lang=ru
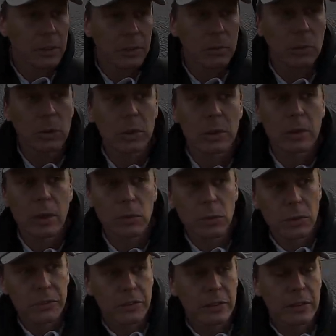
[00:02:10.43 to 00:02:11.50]
от него и
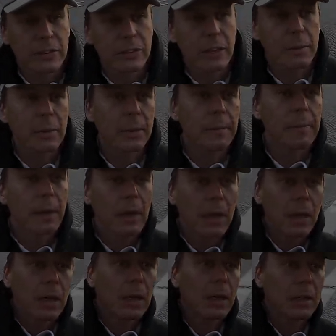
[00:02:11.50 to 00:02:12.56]
находится эта самая
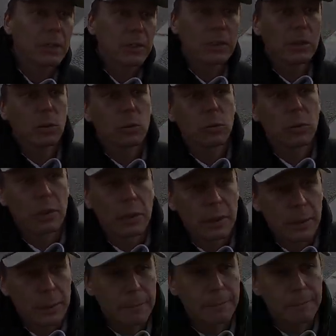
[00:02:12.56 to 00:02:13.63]

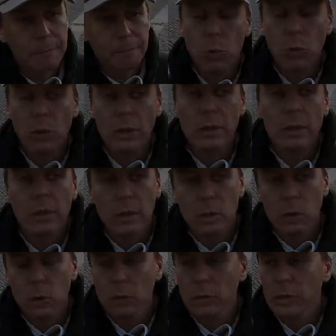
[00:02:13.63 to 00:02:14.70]
архитектурная школа
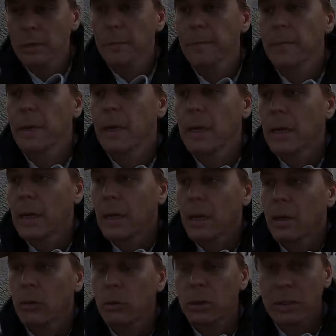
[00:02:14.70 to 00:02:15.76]
новая.
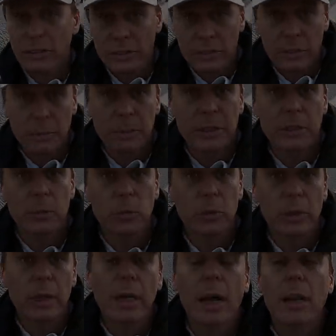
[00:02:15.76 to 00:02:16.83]
У нас в
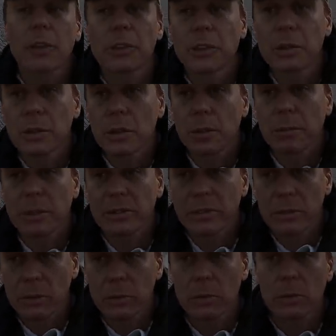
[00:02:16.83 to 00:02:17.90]
Петербурге Карл Шинкель
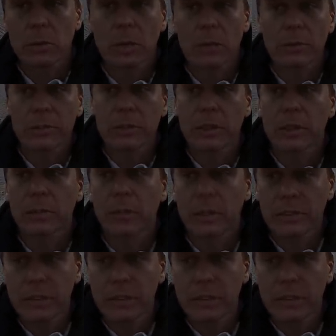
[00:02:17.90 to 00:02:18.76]
построил, как вы знаете, в